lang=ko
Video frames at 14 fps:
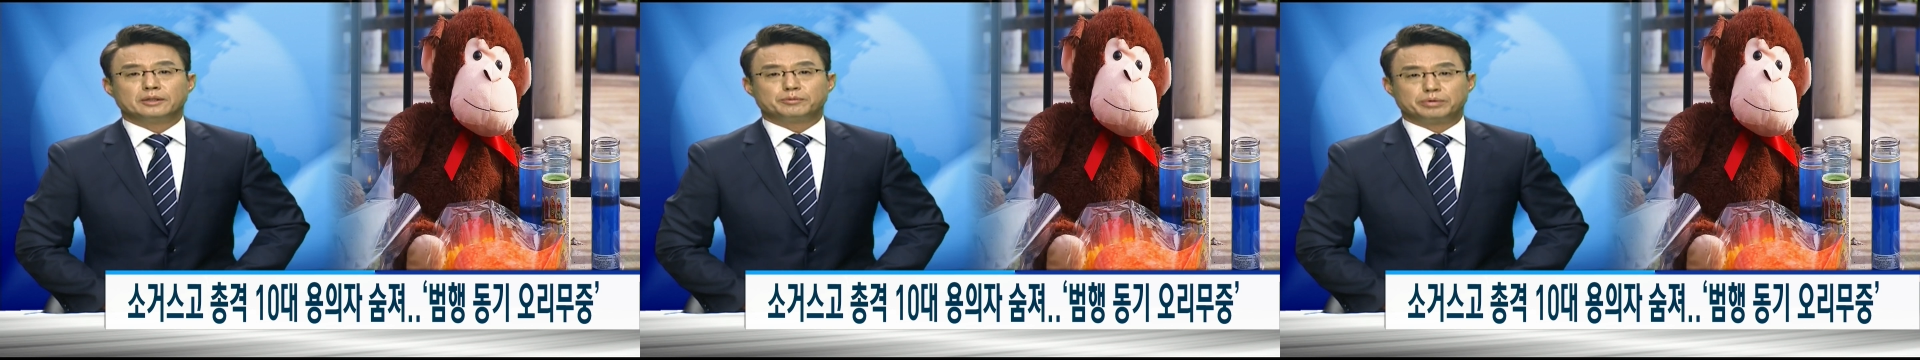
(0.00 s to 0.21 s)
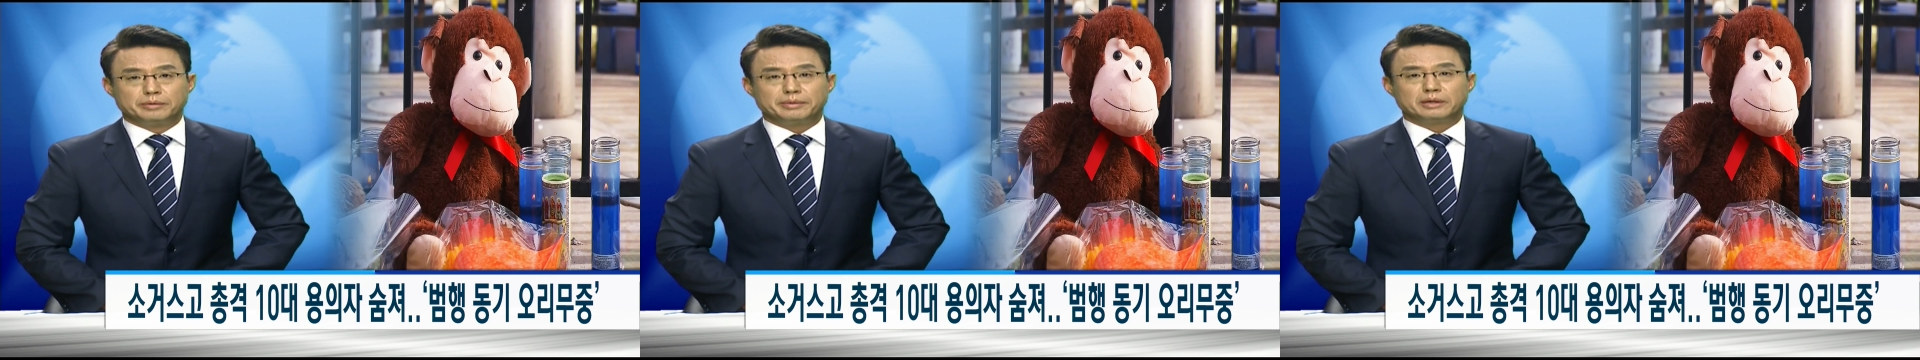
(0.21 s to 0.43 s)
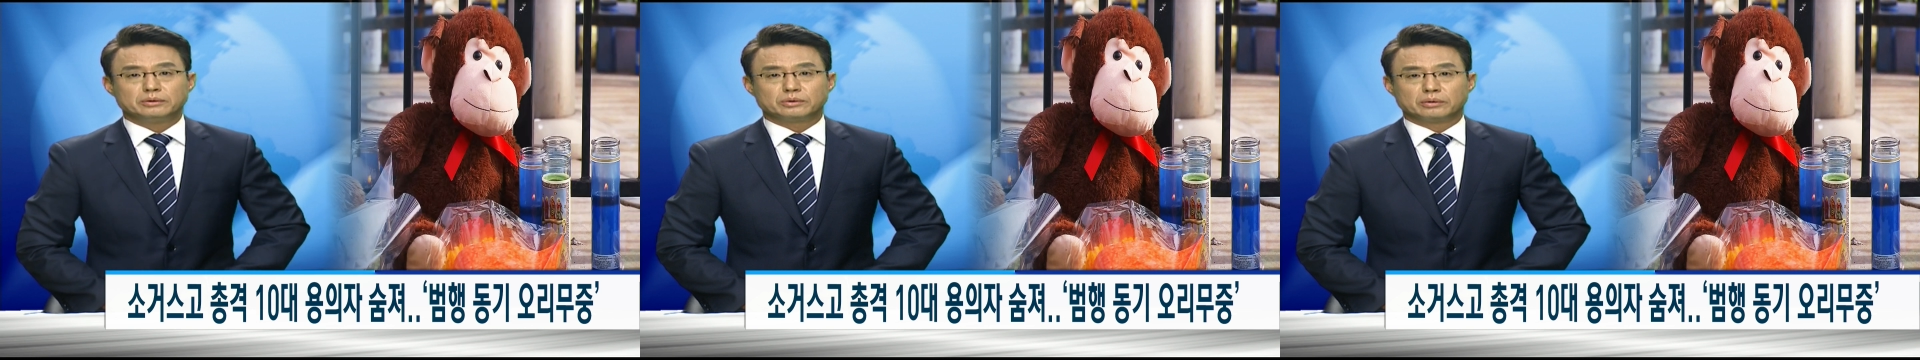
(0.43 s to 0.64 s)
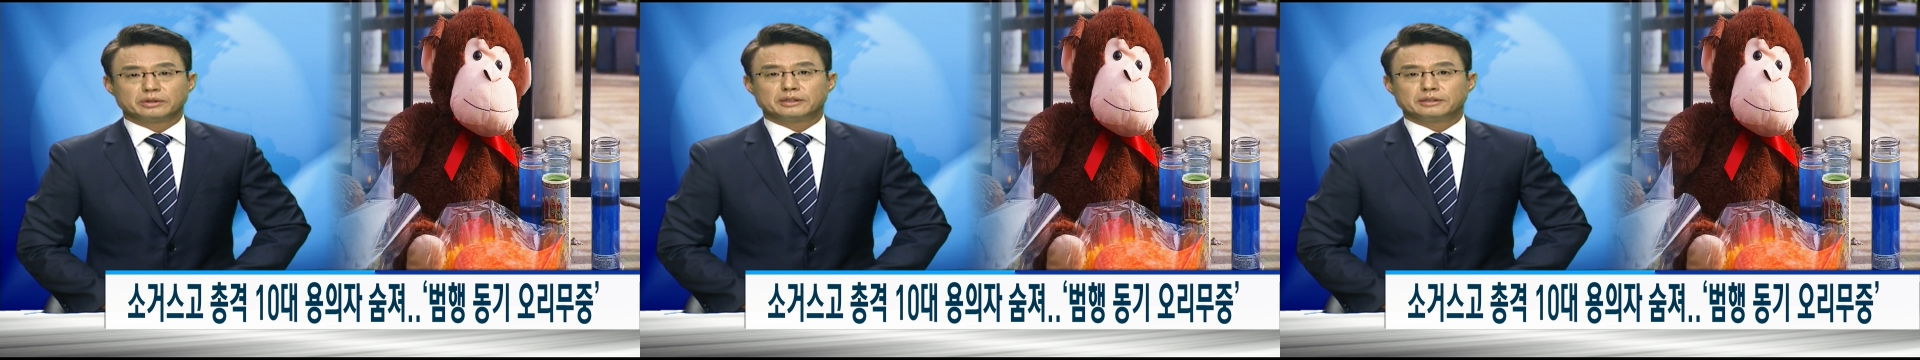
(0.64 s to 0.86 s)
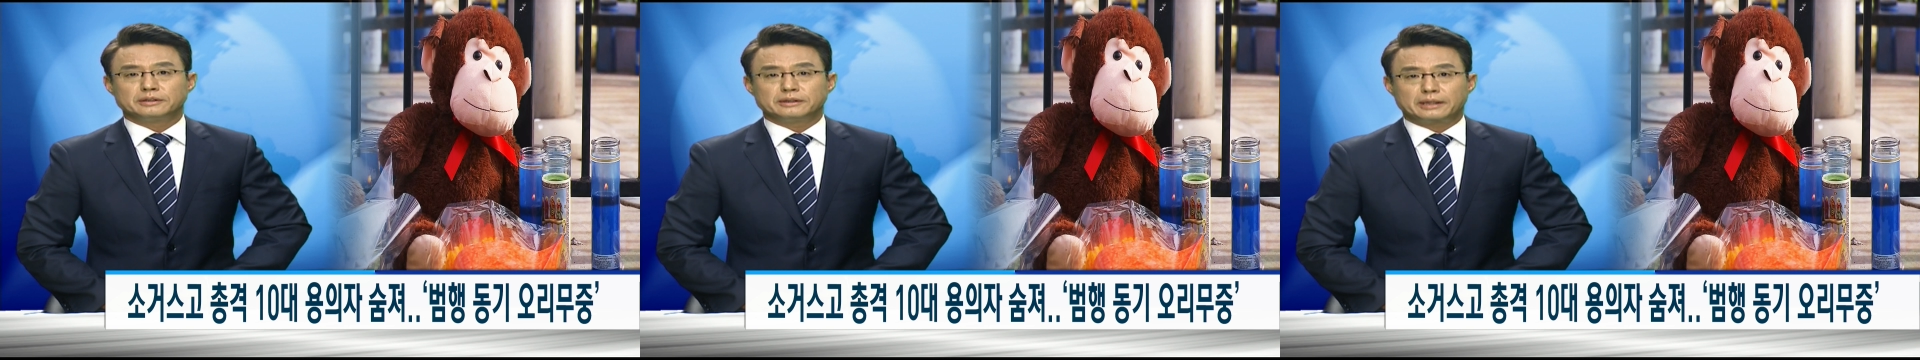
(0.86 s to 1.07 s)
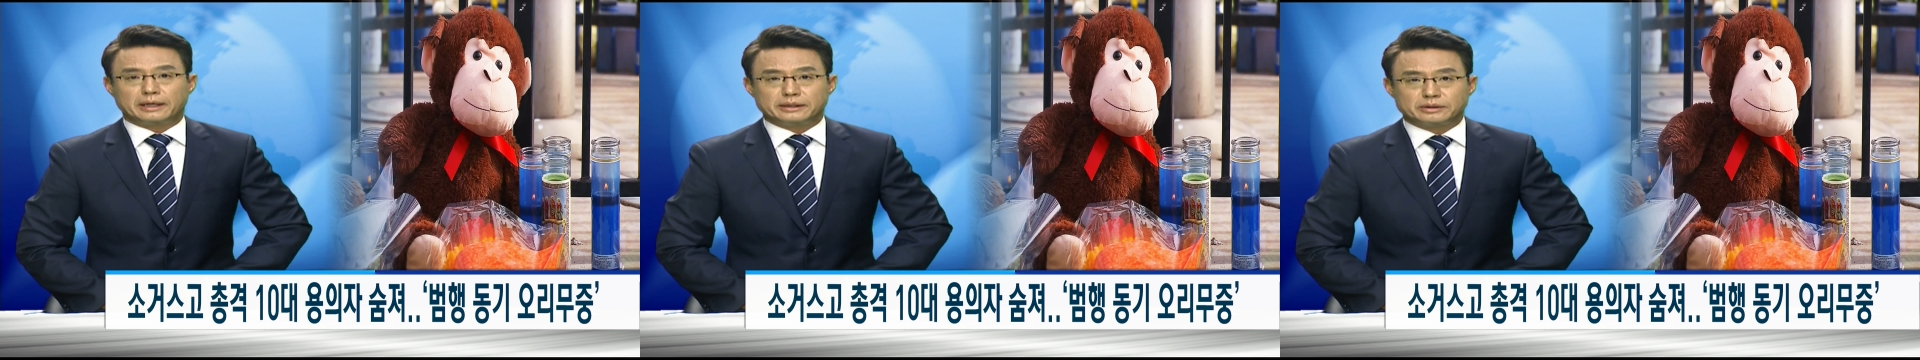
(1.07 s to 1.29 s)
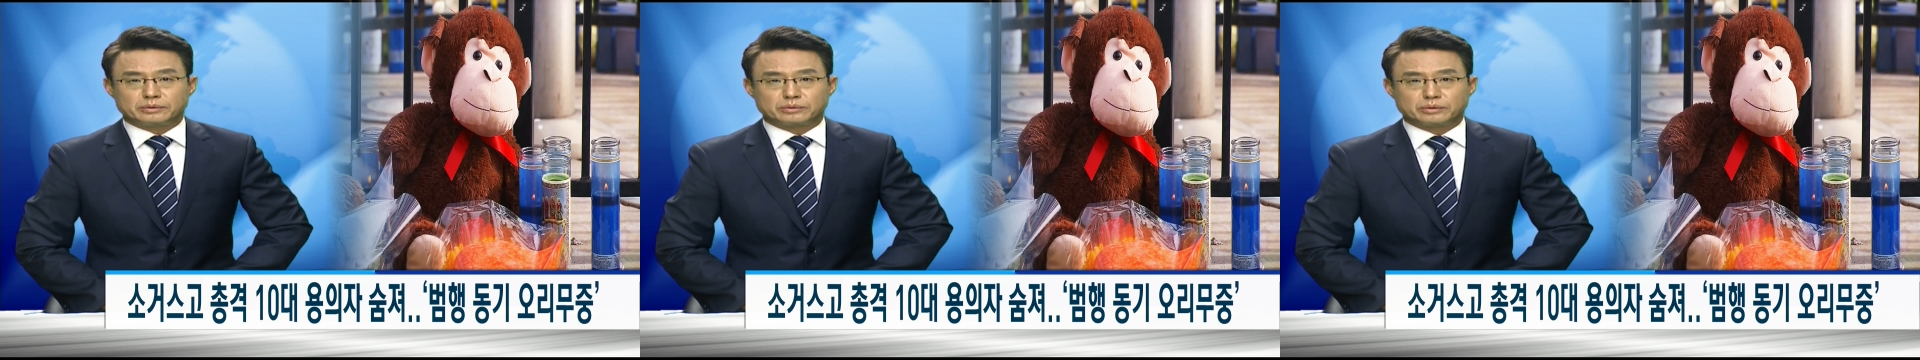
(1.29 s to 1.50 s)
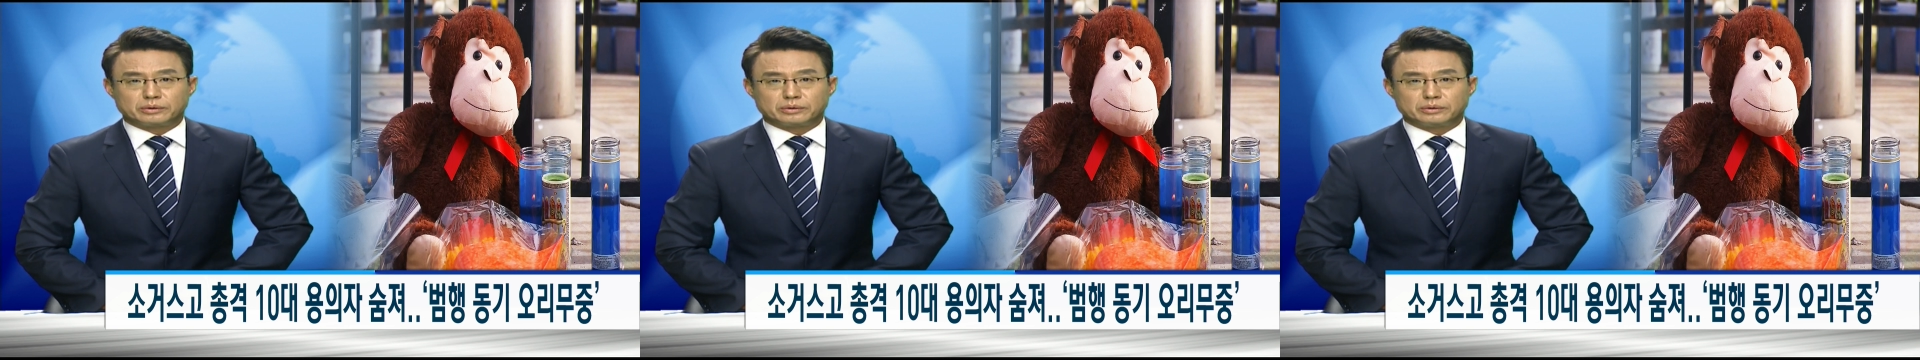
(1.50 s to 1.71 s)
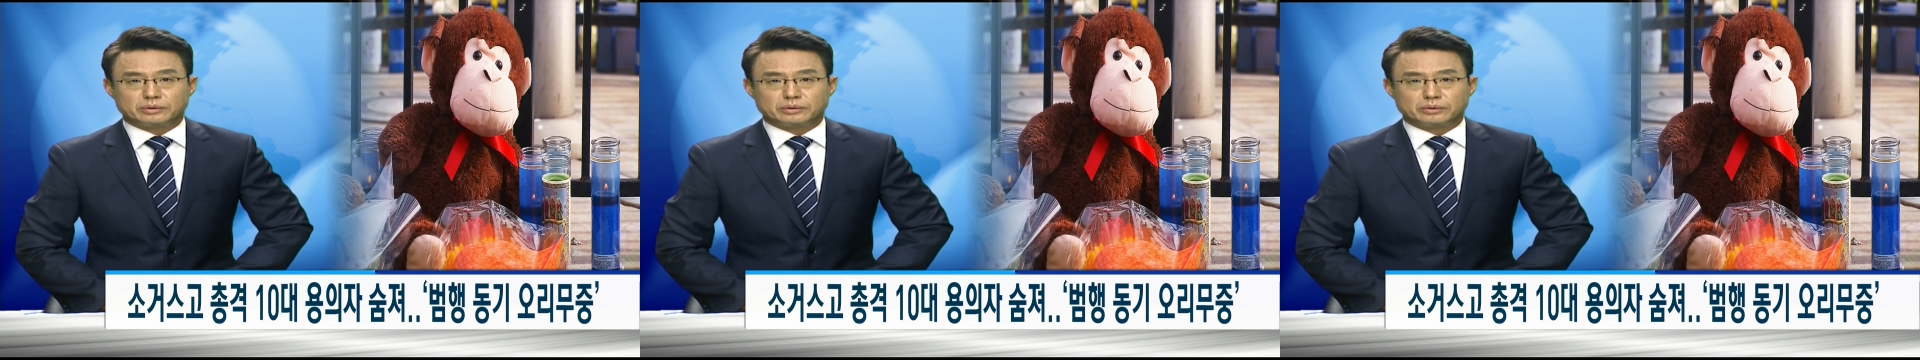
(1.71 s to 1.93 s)
범행 동기는
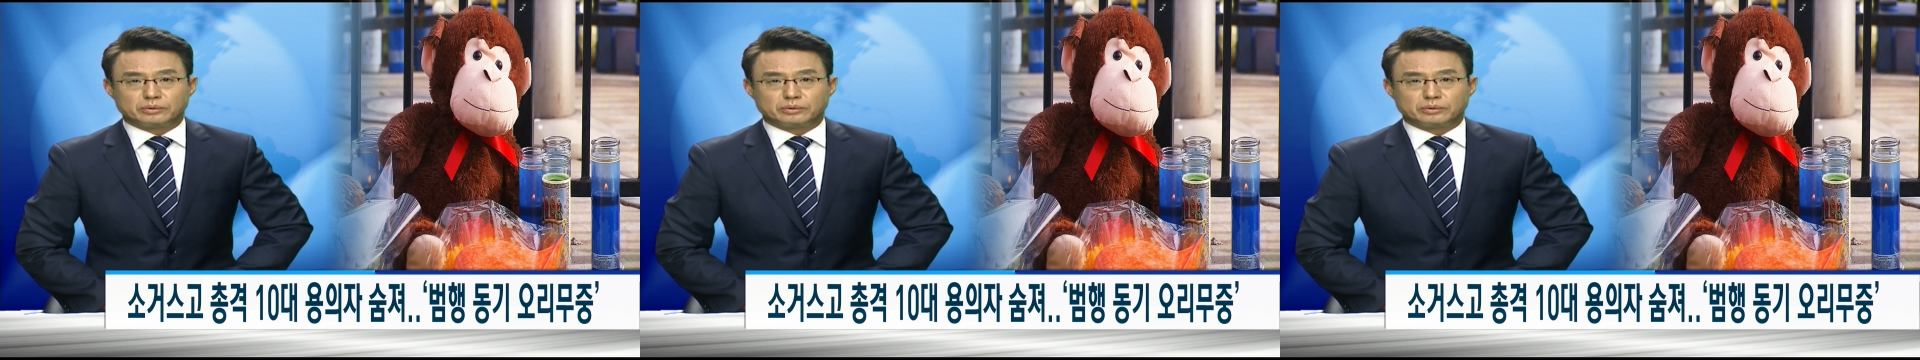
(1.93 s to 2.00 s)
아직도